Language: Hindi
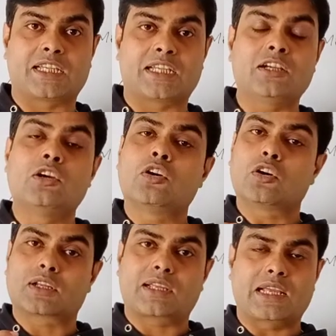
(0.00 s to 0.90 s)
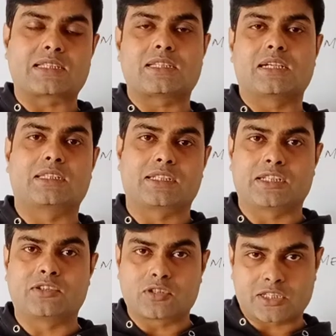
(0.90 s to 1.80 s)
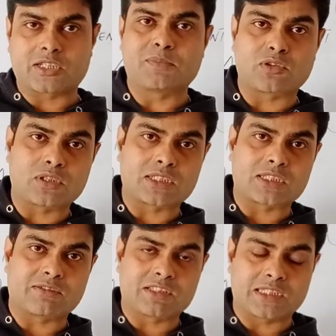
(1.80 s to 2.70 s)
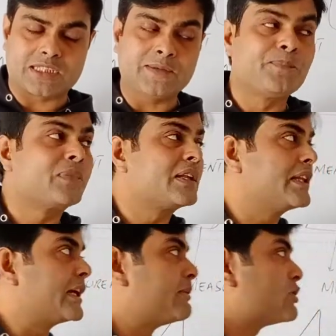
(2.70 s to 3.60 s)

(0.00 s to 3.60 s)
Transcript: हैं और कैसे आते हैं इंट्रोडक्शन पर थोड़ा सा तोज्जह दे देखें